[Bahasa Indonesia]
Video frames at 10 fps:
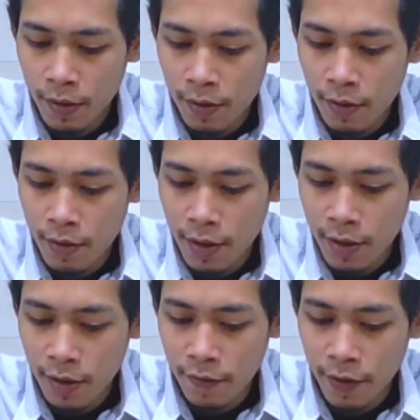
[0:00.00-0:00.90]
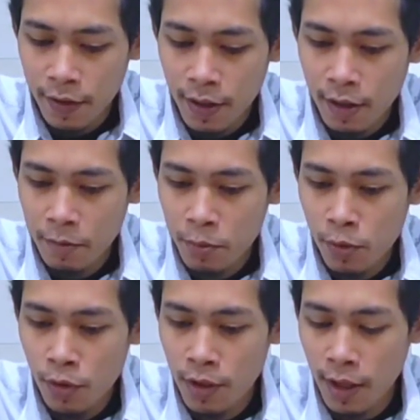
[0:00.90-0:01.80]
Ngendika ing lafat
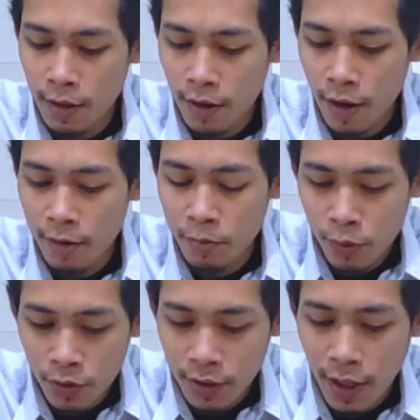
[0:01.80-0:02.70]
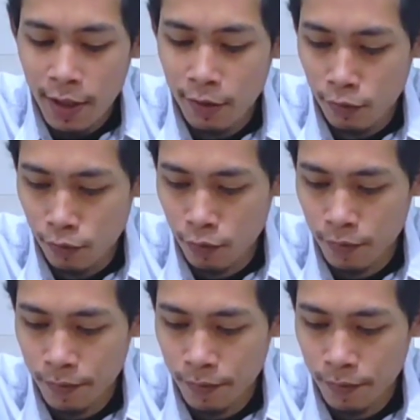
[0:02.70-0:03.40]
al-buhtanu. Al